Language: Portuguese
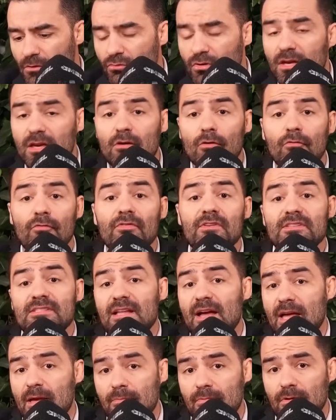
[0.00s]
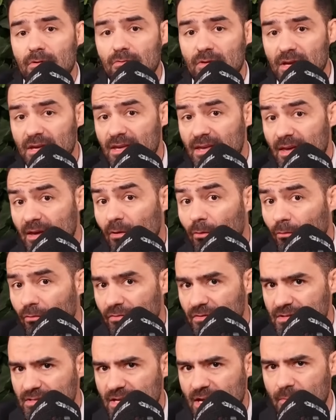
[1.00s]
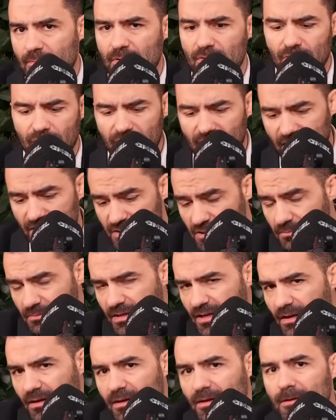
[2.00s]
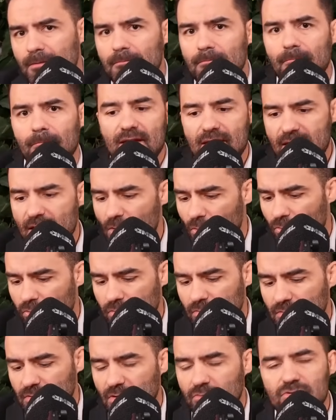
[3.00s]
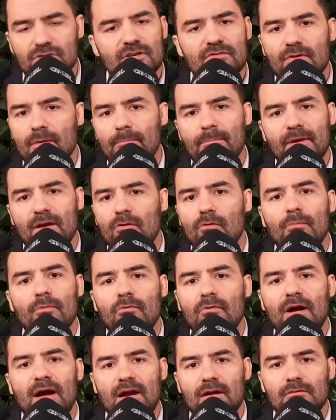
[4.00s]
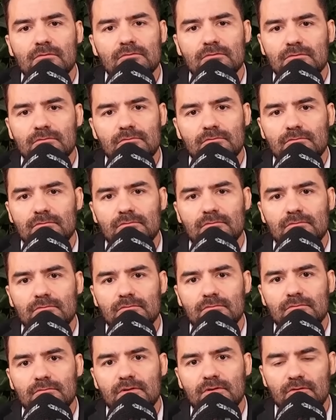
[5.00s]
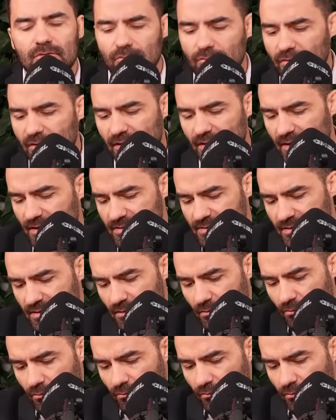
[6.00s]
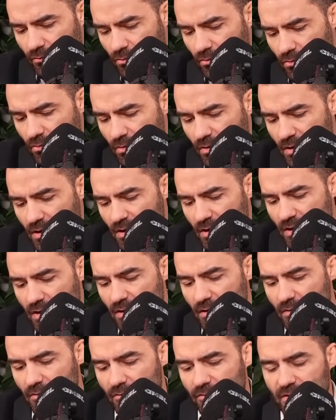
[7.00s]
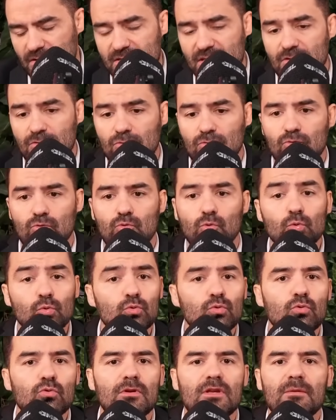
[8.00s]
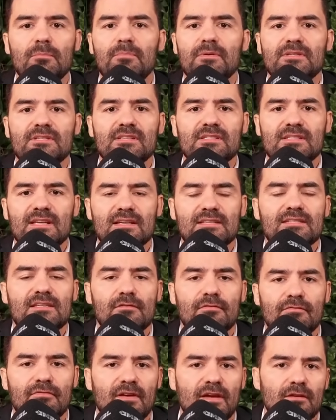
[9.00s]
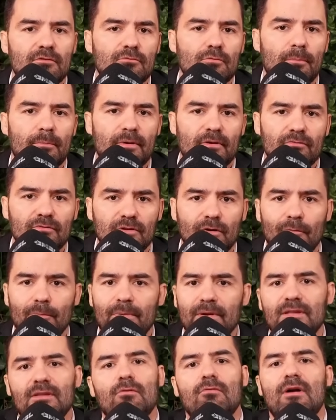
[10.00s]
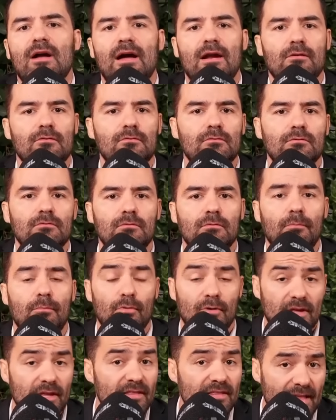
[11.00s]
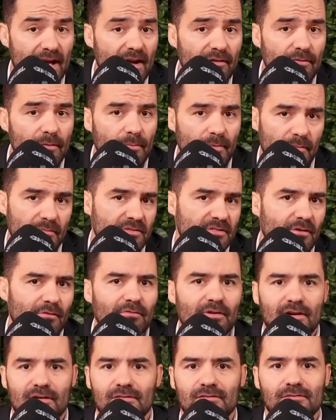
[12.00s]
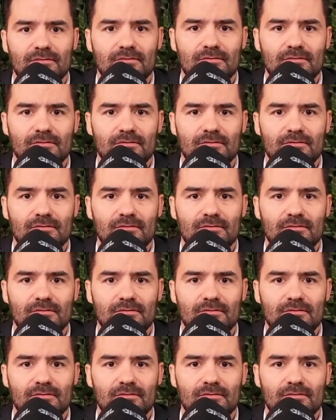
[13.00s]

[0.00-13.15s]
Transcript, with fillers: E o que, que eu fiz na época? O que, que eu fiz na época? Eu vou falar de mim aqui. Eu não tive apego ao meu cargo. Eu não falei assim, eu vou fazer tudo o que precisar ser feito para eu não perder o cargo. Porque dava para me salvar.